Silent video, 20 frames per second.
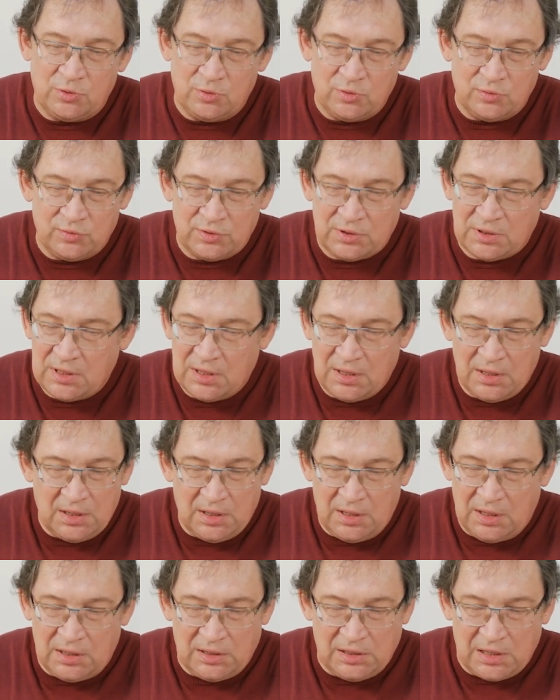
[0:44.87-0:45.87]
Но вот
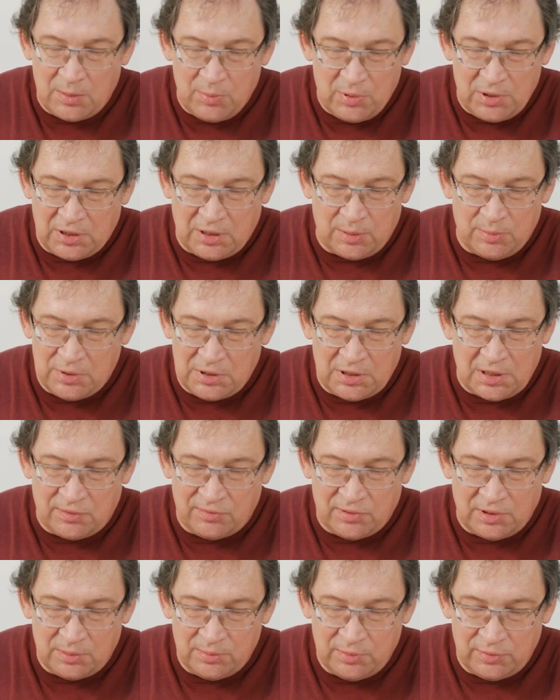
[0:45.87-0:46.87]
я бы
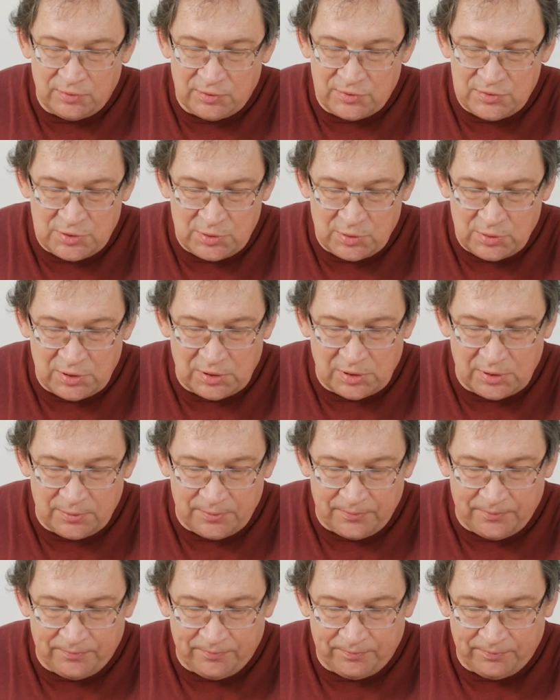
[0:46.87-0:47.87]
рекомендовал бы вот
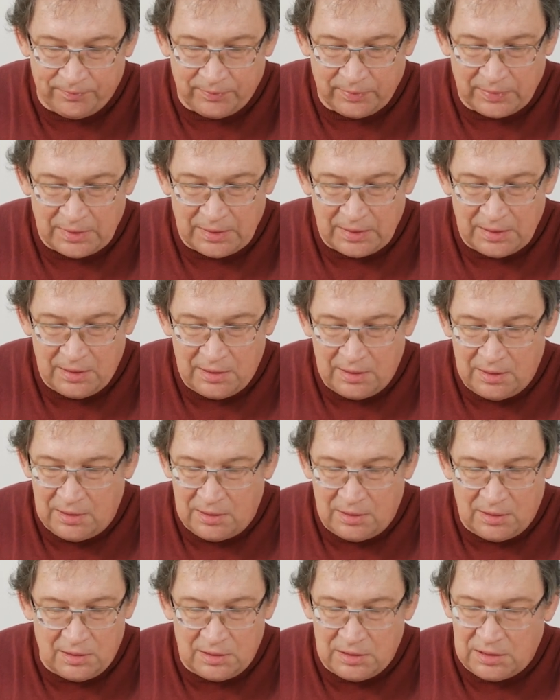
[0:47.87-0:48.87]
все-таки
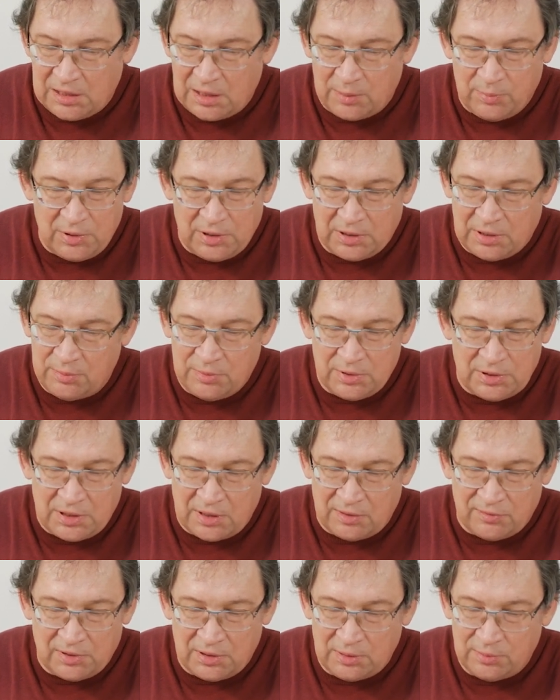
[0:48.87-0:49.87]
я бы
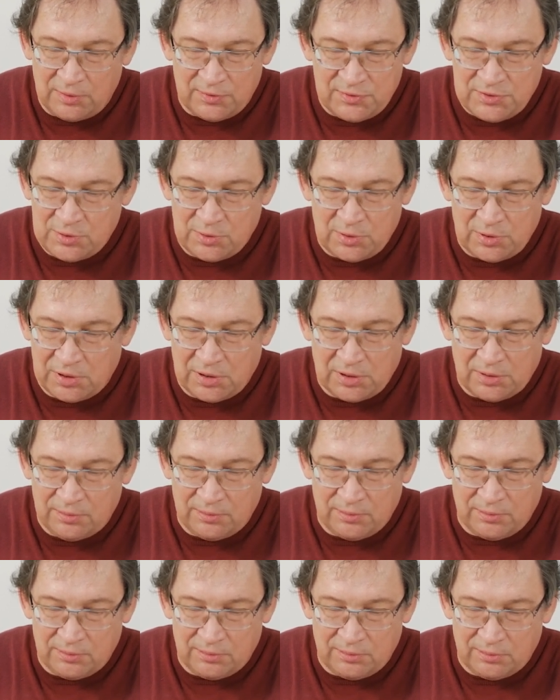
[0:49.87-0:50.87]
рекомендовал бы все-таки,
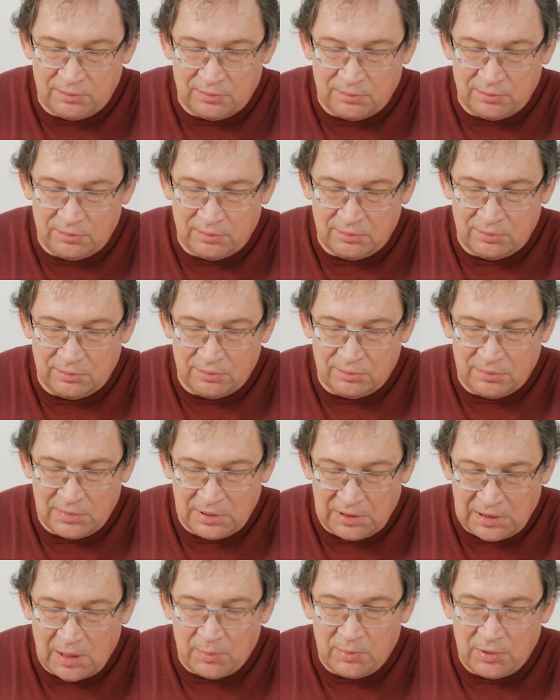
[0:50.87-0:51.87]

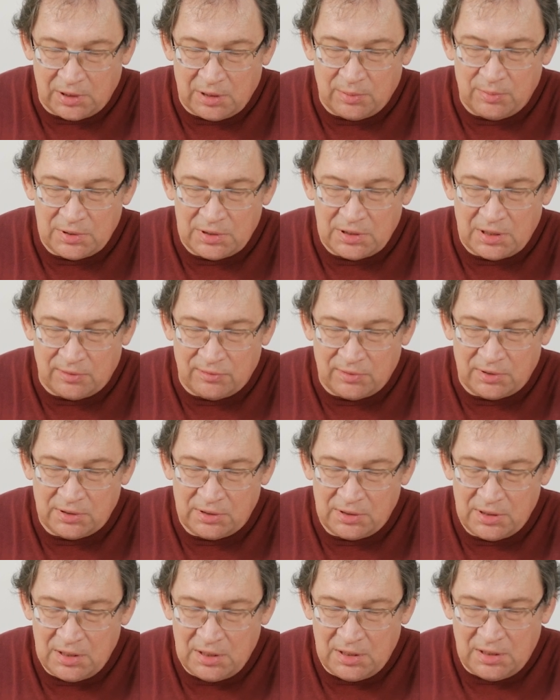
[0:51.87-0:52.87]
я бы
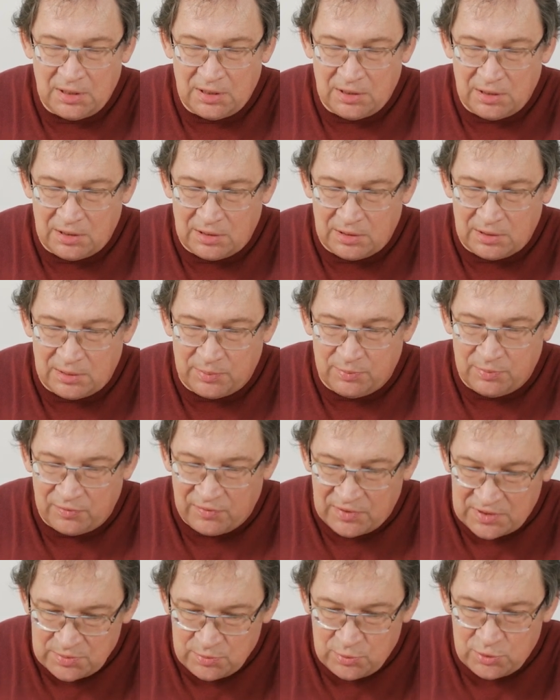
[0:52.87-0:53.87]
рекомендовал по
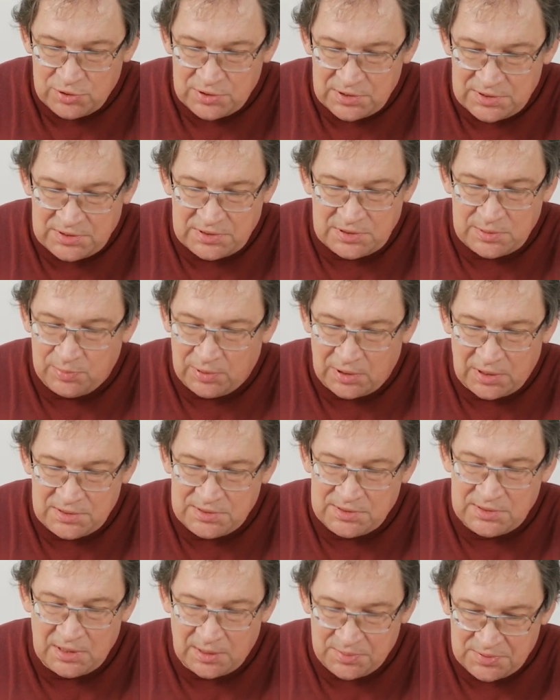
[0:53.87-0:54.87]
возможности
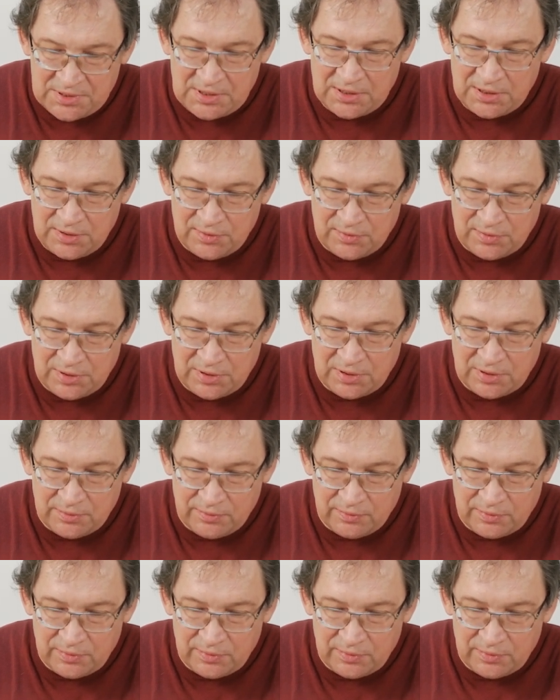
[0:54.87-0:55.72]
пройти обследование.